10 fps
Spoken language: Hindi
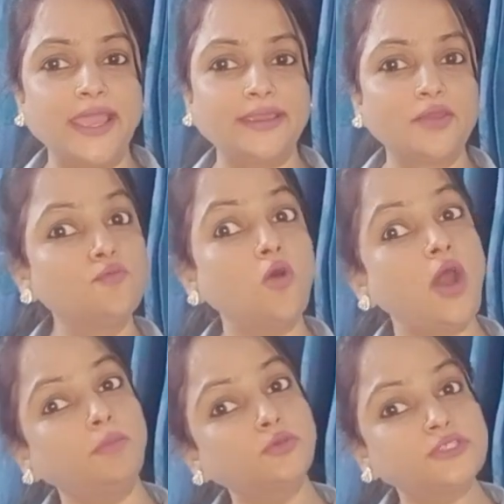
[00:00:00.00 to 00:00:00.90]
आएंगे वो
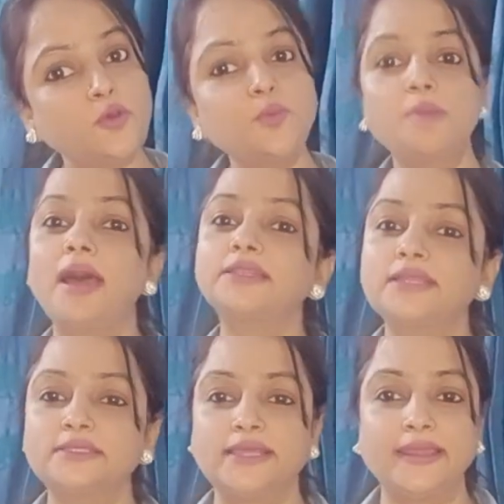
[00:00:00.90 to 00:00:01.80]
हम उसके ऊपर बात
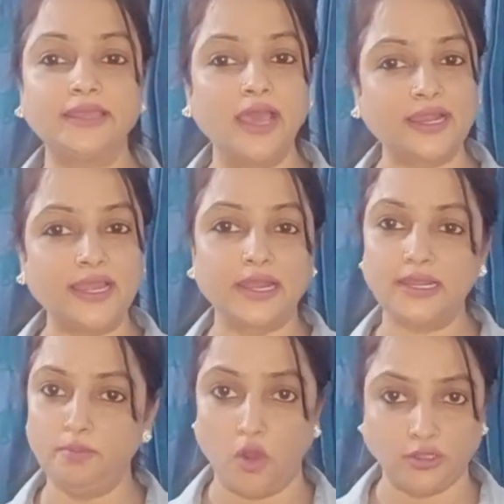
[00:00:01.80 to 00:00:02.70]
करते रहेंगे अगले
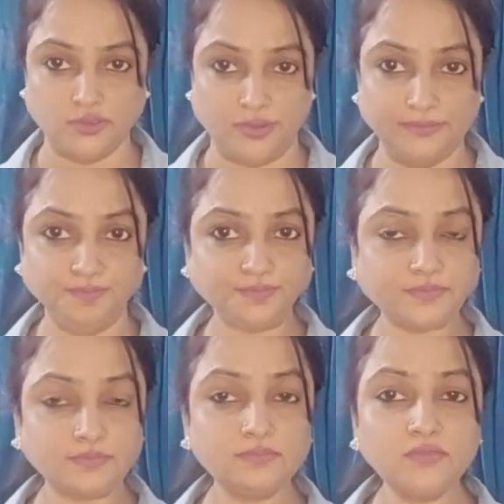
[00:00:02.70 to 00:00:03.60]
अगले ब्लॉग्स में
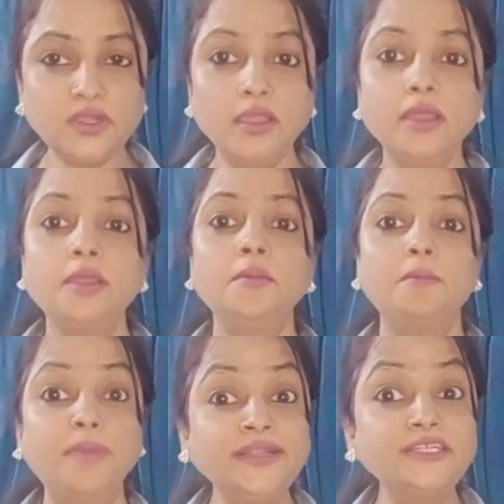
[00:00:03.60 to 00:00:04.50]

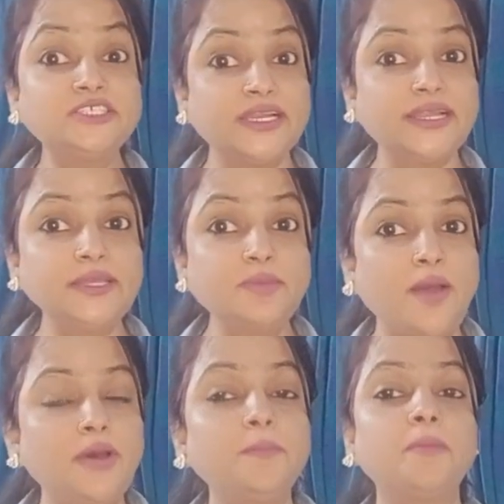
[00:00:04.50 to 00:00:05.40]
बट जनरली माँ
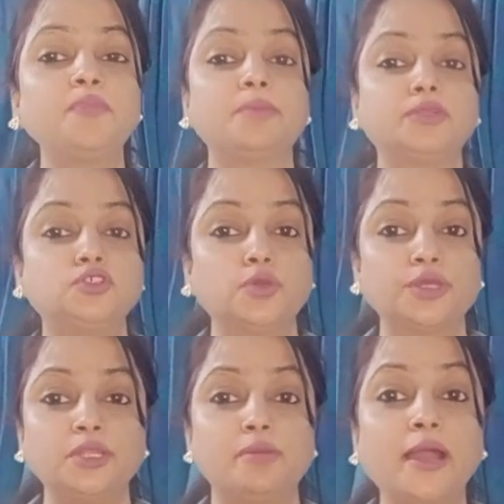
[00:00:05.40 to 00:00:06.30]
बाप अपने बच्चों के
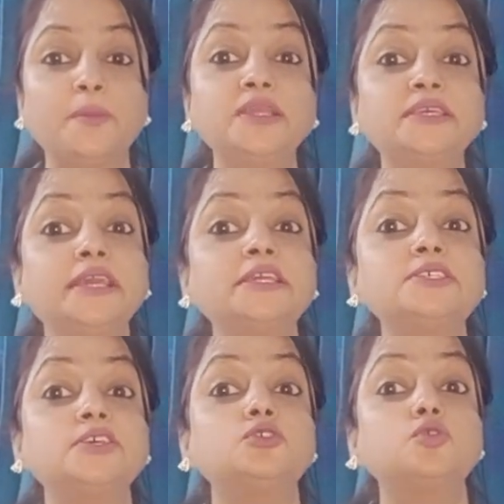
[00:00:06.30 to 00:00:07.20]
दिमाग में यहीं
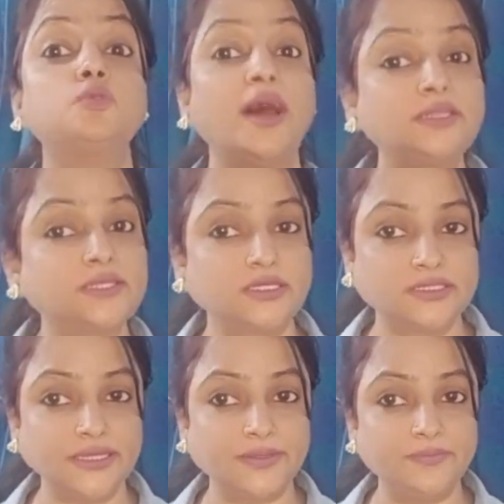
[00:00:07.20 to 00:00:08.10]
से शुरुआत
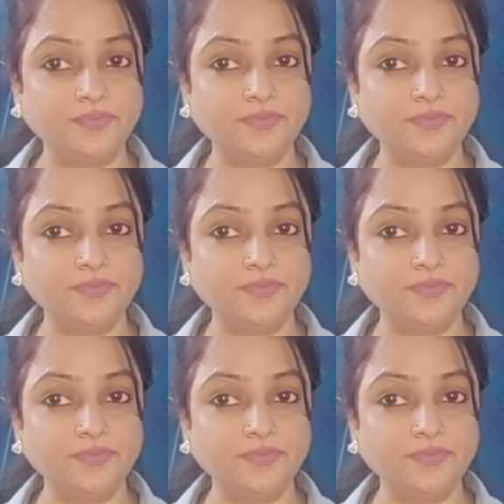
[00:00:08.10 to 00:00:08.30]
करते हैं